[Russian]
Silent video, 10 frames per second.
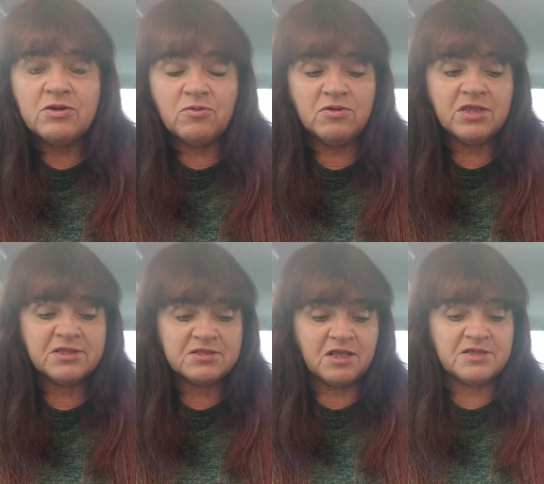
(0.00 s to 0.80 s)
Он
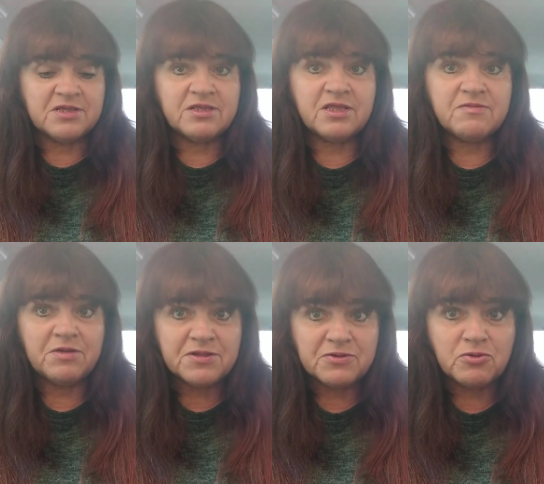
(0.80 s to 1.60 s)
остался на
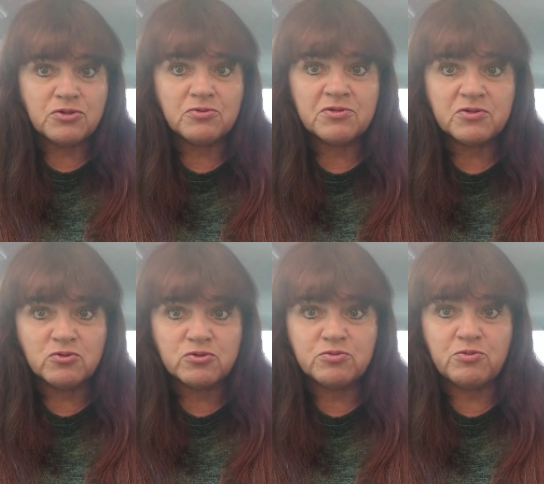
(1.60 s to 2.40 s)
сверхсрочную
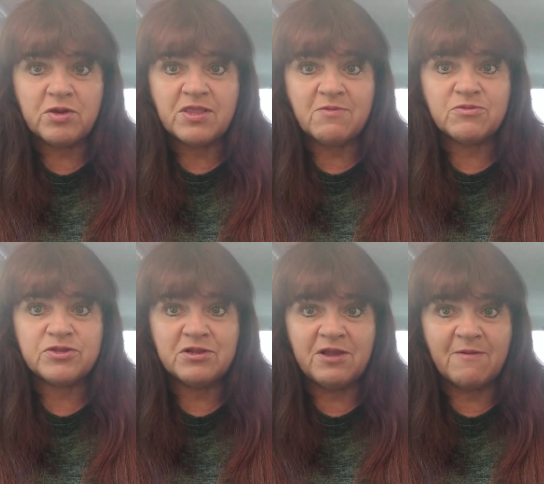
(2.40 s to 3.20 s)
службу в этом
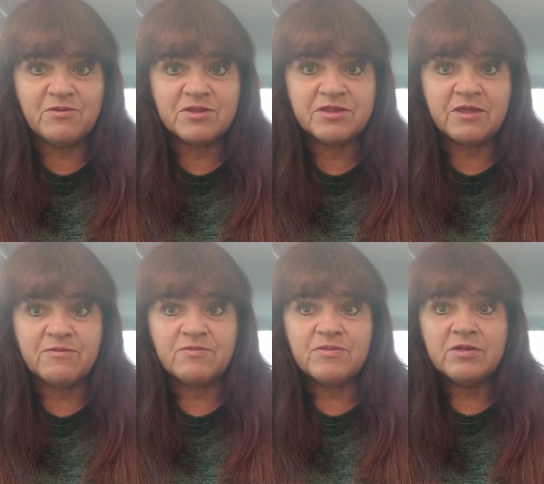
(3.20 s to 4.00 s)

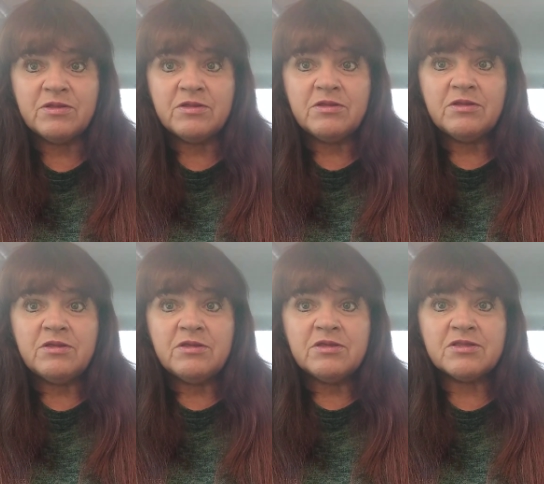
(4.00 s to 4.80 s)
Челябинске.
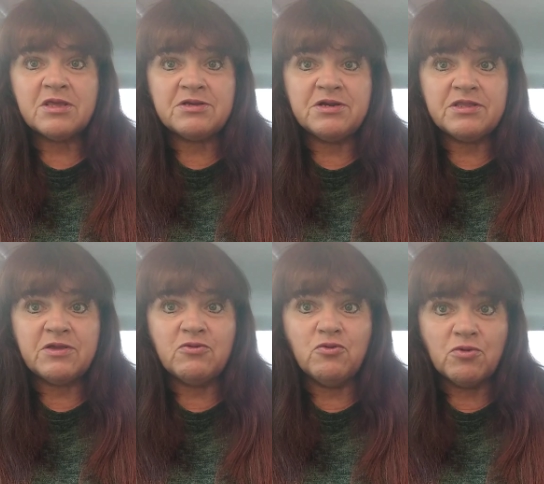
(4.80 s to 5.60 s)

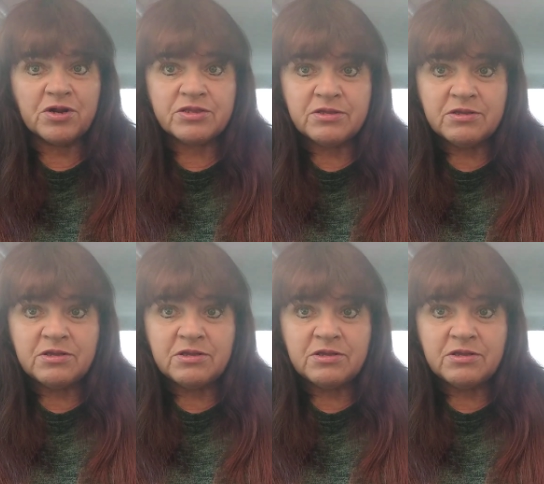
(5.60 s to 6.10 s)
Закрытый город.